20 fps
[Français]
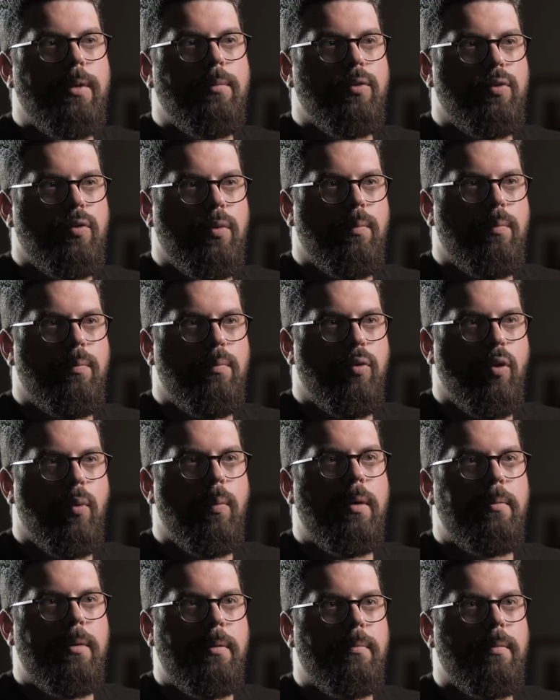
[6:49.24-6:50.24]
une émotion pour
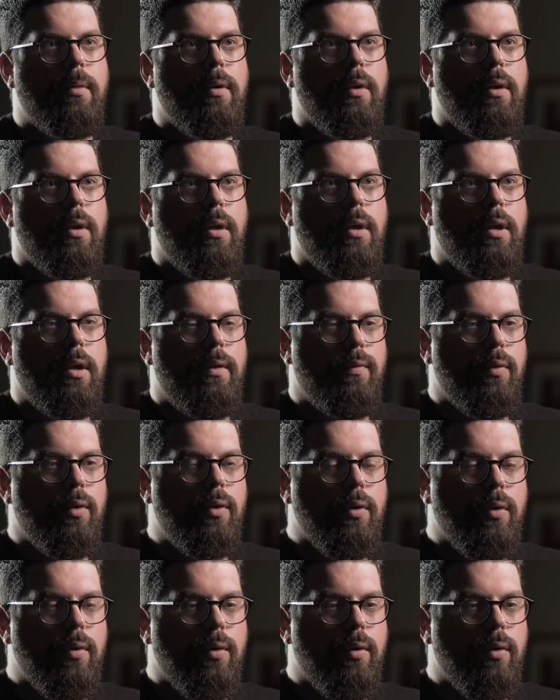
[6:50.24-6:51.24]
moi-même. Il faut
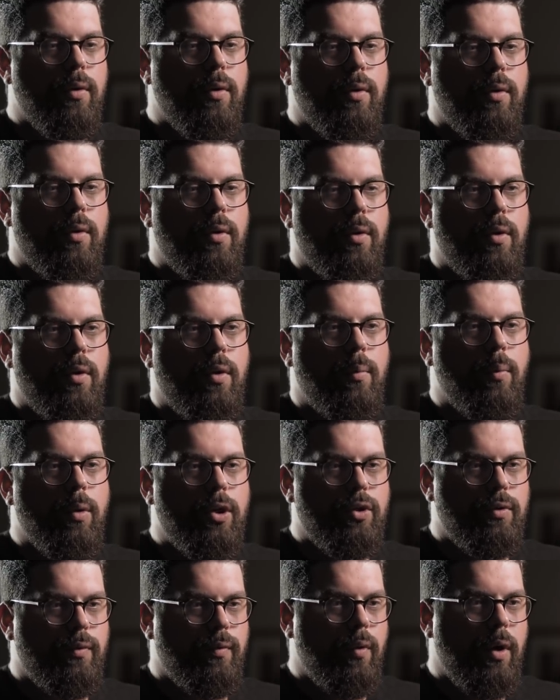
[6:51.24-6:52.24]
que quand
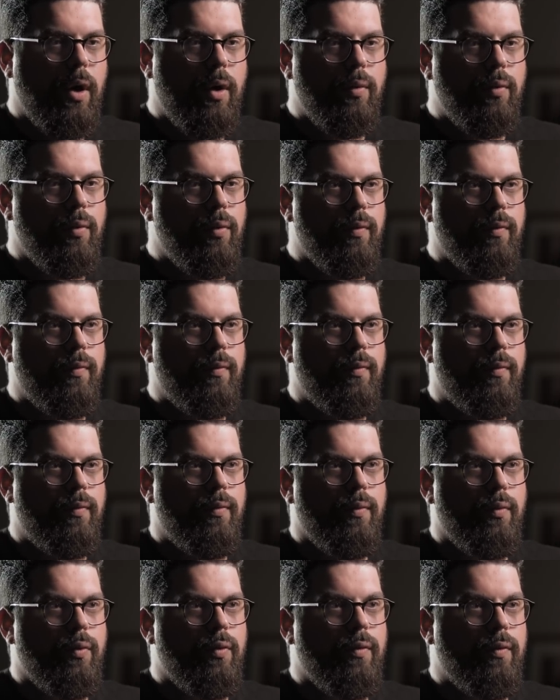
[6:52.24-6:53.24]
moi je vois
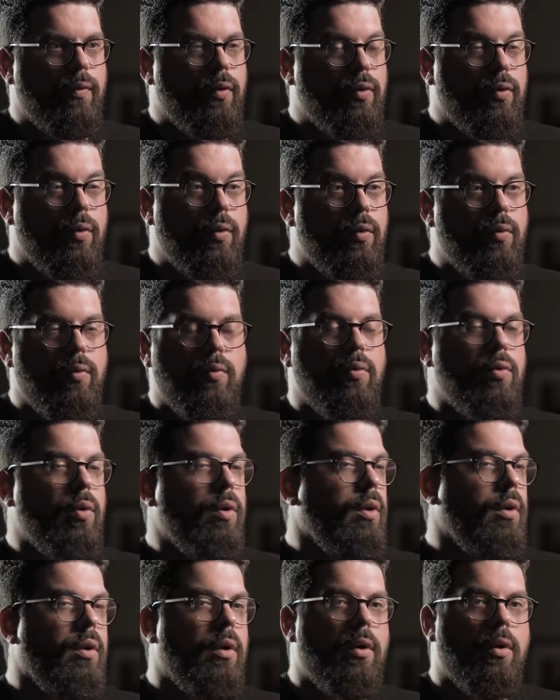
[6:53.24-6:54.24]
une, photo ou
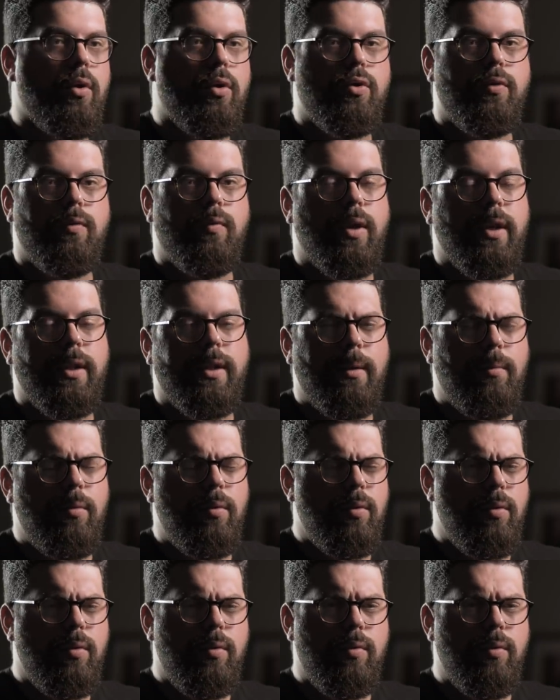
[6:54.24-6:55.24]
quand je vois un
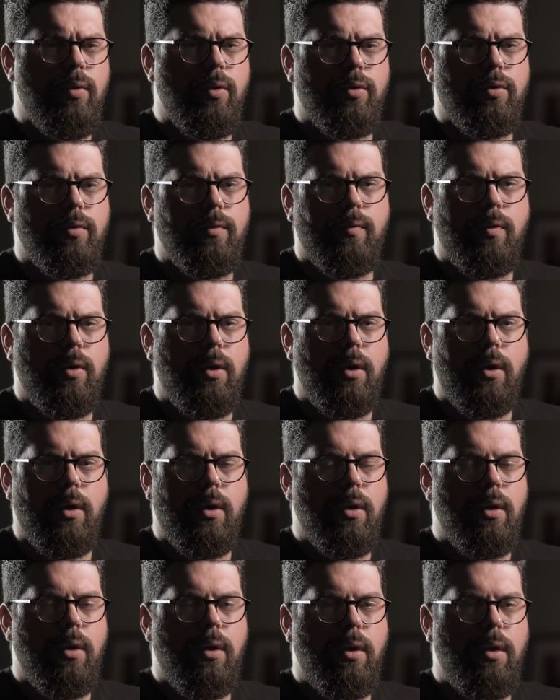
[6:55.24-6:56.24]
tableau ou quand je
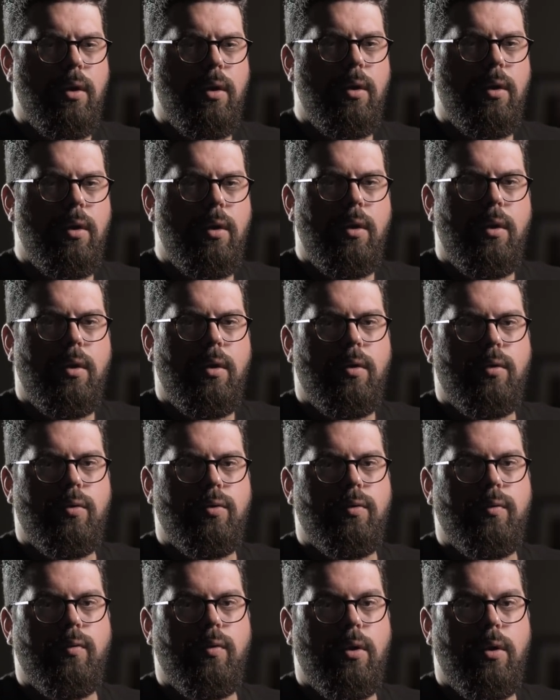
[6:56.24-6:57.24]
vois, quand
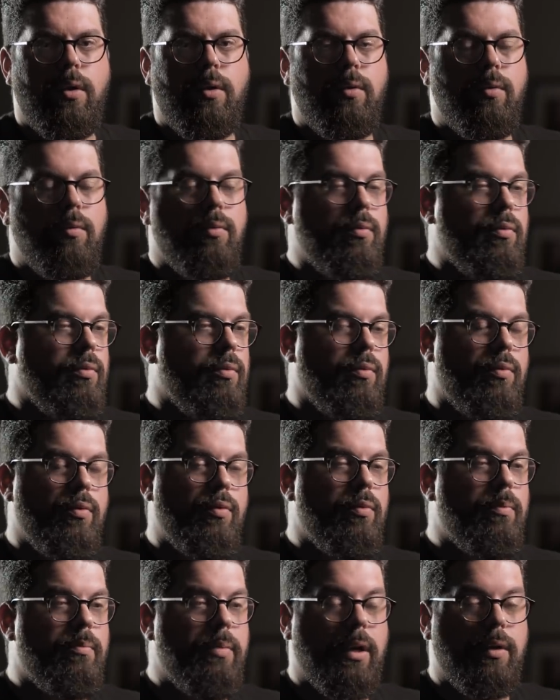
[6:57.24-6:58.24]
je vois
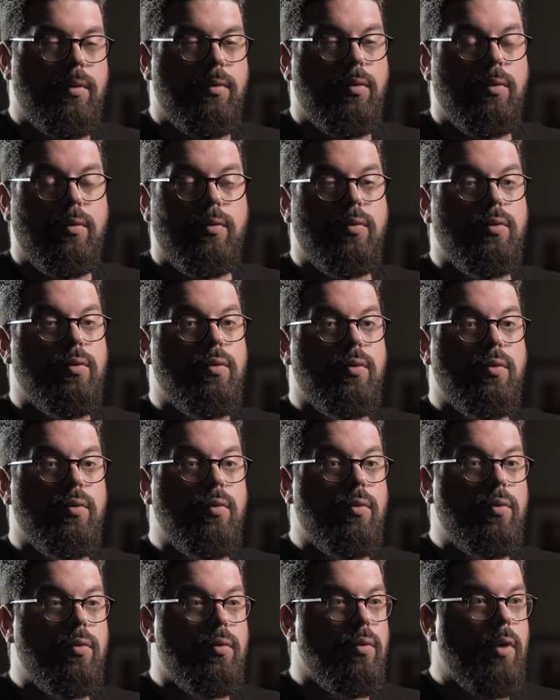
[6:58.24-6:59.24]
une peinture, une
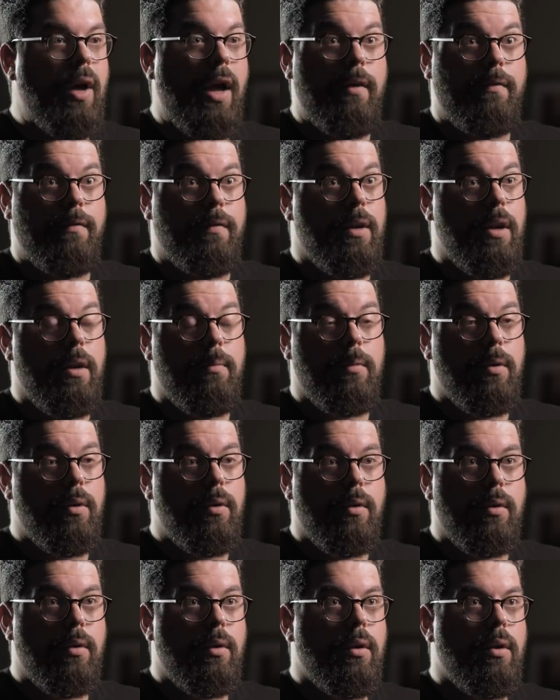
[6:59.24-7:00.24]
sculpture, un film,
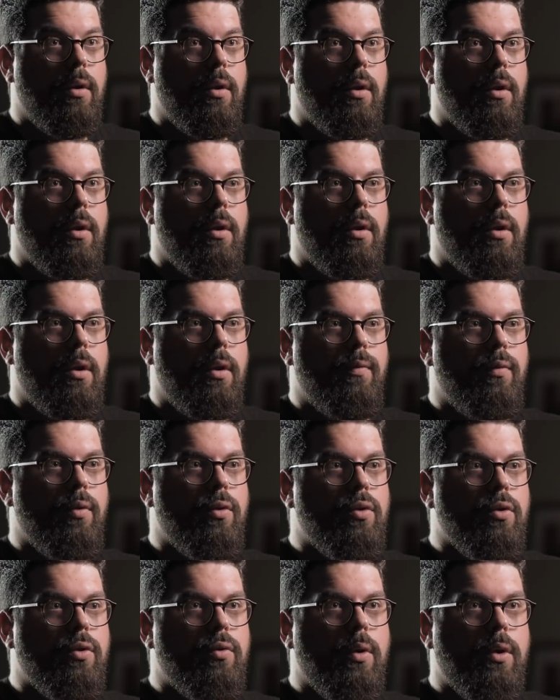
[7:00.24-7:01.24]
il faut
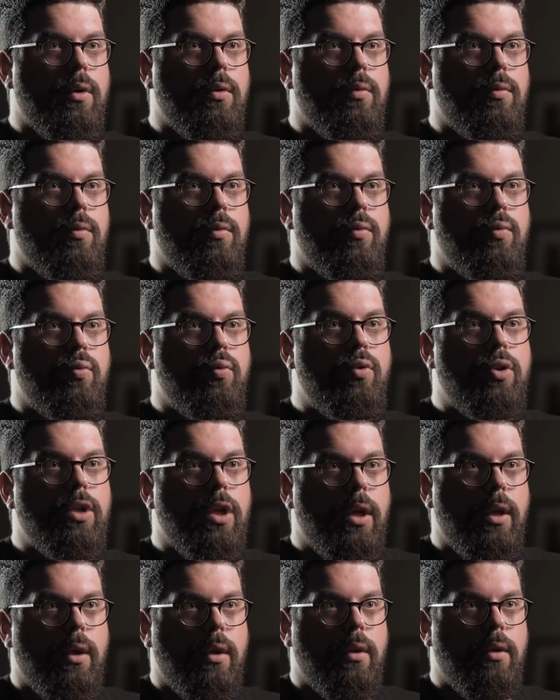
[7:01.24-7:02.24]
que je sois
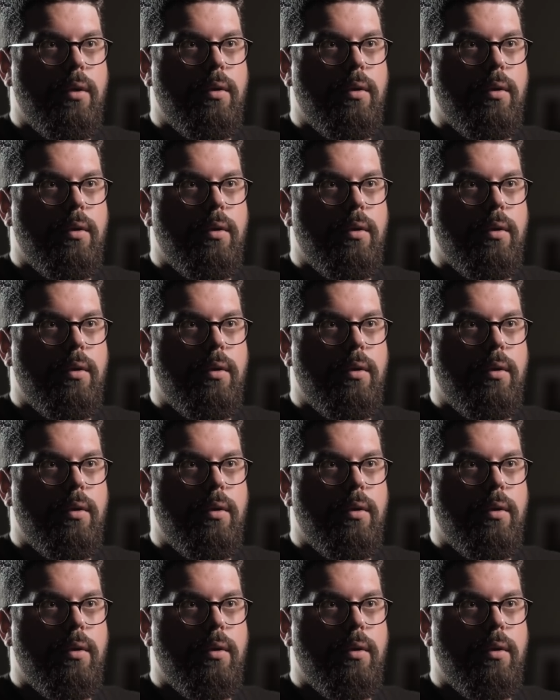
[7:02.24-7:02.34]
touché.